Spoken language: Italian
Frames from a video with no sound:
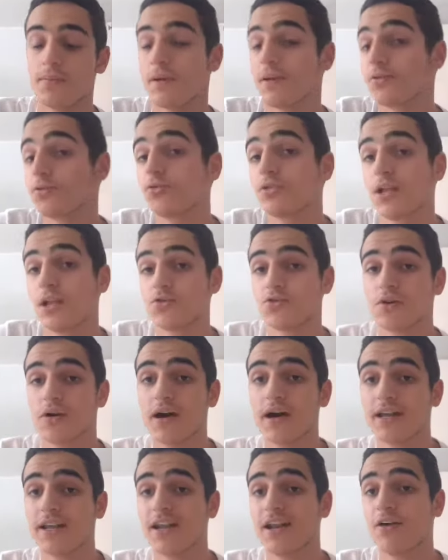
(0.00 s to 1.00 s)
per tutta la sua
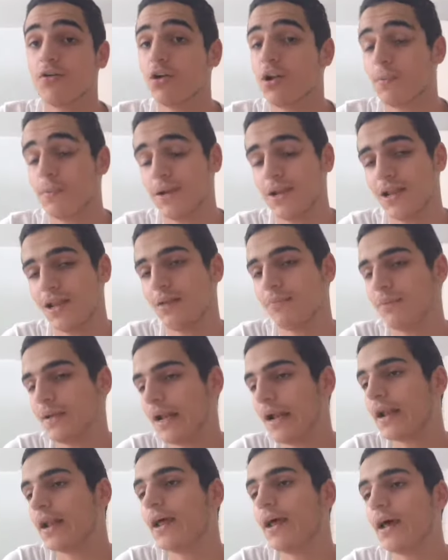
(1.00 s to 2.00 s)
carriera con la maglia del
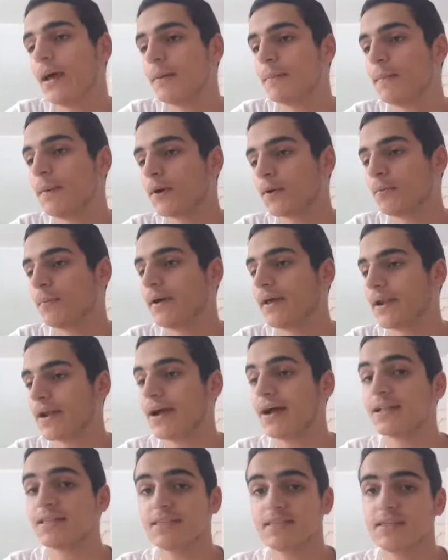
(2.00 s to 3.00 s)
Milan, ma ormai
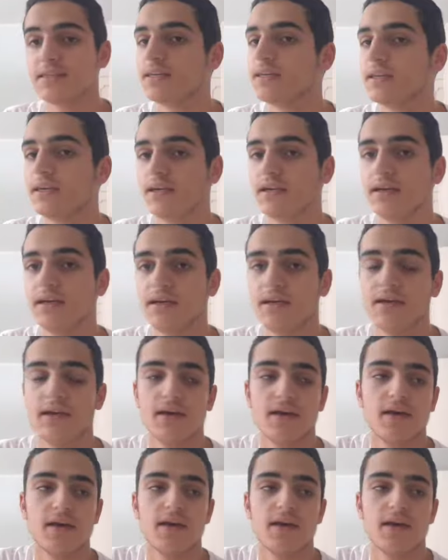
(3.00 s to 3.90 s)
ragazzi